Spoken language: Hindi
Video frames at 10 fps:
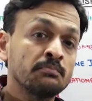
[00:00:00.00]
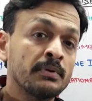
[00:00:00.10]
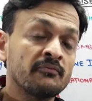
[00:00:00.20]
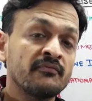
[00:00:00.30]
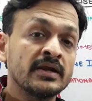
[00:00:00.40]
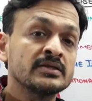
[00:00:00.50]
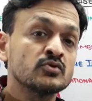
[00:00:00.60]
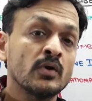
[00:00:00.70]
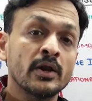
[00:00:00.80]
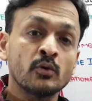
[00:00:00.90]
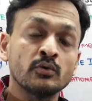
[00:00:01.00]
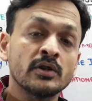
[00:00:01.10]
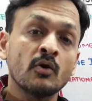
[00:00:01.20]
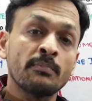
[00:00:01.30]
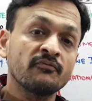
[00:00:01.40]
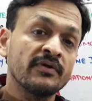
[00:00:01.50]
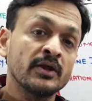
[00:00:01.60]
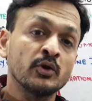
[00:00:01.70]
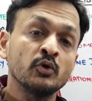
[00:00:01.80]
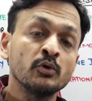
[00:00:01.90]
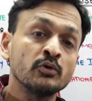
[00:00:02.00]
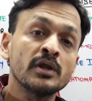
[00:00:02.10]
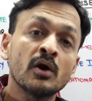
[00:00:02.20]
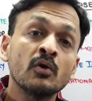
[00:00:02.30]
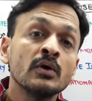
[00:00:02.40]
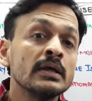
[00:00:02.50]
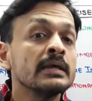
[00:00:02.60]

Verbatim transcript: परफेक्ट स्क्वायर रूट ना हो परफेक्ट क्यूब रूट ना हो